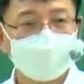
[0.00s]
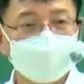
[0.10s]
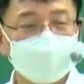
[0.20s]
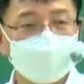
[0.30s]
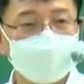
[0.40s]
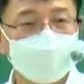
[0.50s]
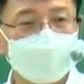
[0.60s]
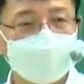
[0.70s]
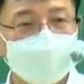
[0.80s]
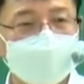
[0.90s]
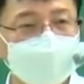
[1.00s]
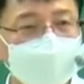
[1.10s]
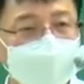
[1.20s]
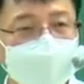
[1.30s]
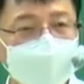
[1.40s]
그러니까 책을 읽어야
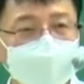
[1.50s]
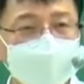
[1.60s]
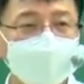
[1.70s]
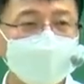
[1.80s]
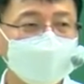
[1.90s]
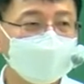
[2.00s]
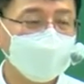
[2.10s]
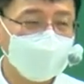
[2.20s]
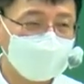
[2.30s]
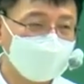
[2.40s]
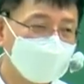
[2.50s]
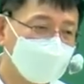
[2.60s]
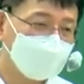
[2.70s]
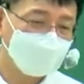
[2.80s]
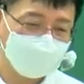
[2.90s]
되니까 앞에서부터 계속
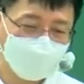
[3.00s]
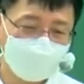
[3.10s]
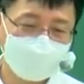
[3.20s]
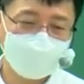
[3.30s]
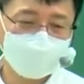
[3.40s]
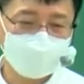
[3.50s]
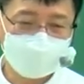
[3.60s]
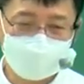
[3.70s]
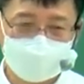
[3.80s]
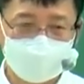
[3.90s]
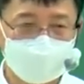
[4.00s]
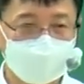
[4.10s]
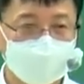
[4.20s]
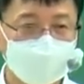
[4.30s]
읽다가 두 페이지 읽다가 던지잖아요.